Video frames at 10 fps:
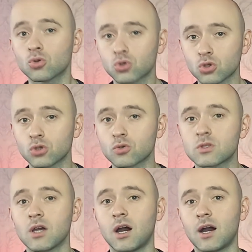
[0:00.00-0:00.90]
Ну что же,
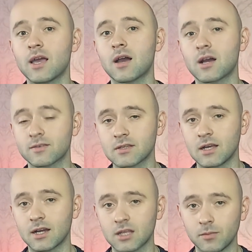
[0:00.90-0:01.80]
друзья, а я, как
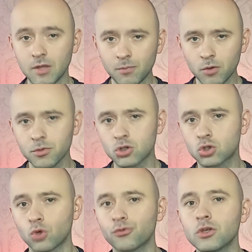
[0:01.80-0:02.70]
всегда, хотел бы напомнить,
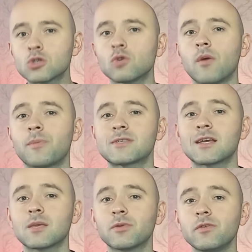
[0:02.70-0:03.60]
что внизу в
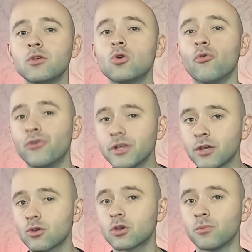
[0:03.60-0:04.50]
описании под видео вы
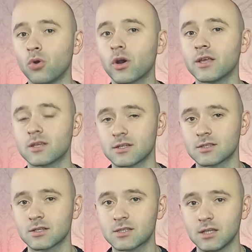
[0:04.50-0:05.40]
найдете много
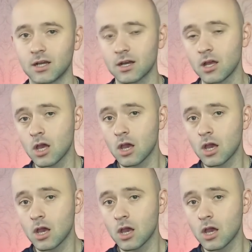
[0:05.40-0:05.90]
интересных ссылок.